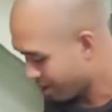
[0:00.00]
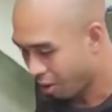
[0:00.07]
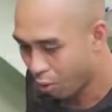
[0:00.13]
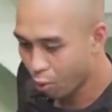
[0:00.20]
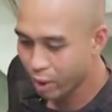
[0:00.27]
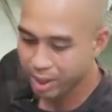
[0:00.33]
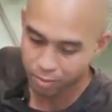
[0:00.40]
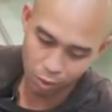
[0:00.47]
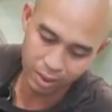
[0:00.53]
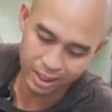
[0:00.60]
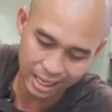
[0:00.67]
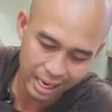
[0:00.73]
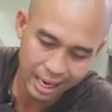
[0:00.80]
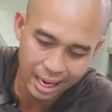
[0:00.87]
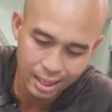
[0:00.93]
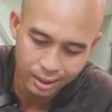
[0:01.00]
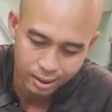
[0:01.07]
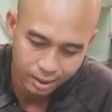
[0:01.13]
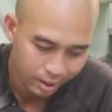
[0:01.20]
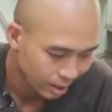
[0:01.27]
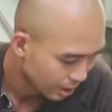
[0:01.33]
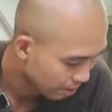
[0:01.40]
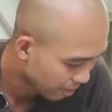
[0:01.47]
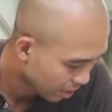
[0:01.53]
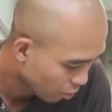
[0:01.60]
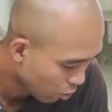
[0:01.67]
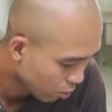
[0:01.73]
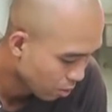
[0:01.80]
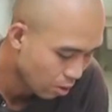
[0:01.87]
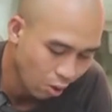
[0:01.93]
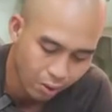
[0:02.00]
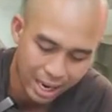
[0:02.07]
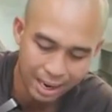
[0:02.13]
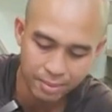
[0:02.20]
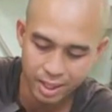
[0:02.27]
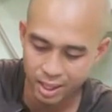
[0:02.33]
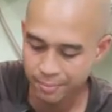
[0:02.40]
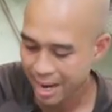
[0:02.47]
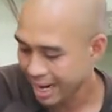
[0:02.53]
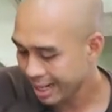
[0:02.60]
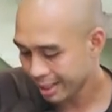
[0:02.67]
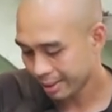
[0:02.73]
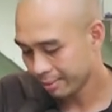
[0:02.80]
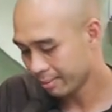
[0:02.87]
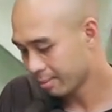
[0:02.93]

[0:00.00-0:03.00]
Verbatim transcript: dọn nguyên một cái xe á mình cũng cố gắng mình giúp ảnh